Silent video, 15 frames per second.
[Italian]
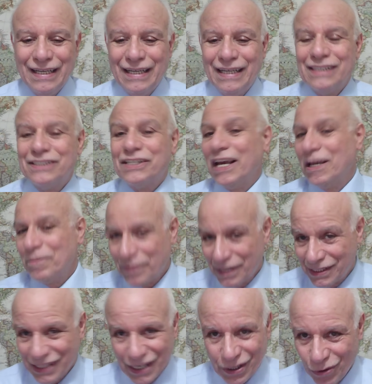Sempre
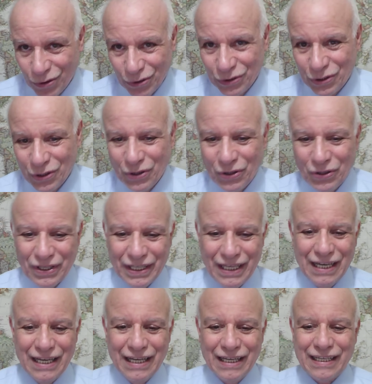secondo
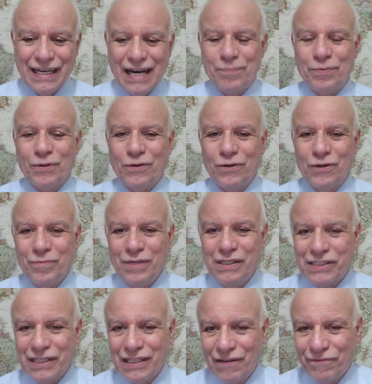il capo
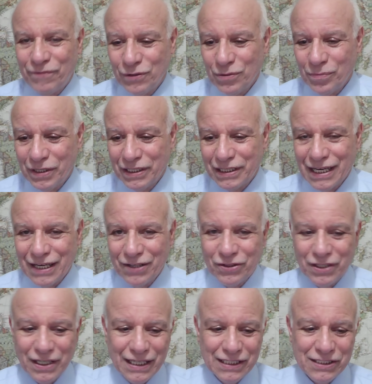economista del Fondo Monetario
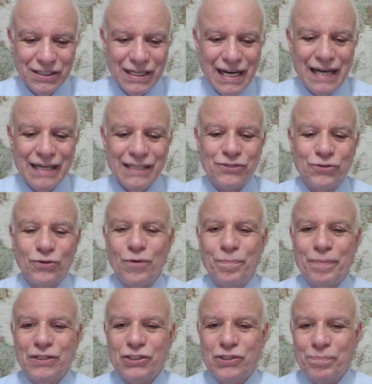Internazionale, sono
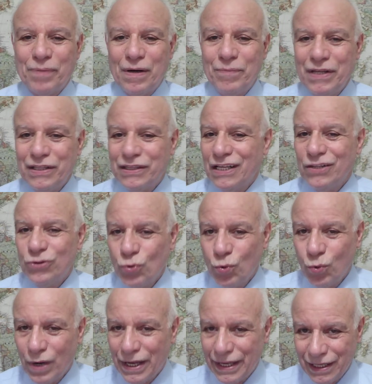principalmente
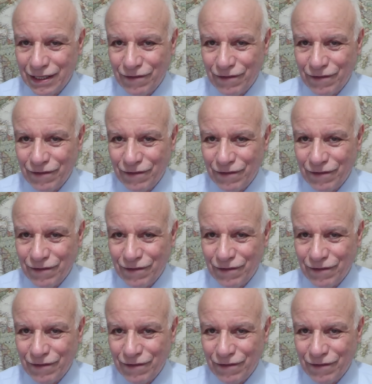due i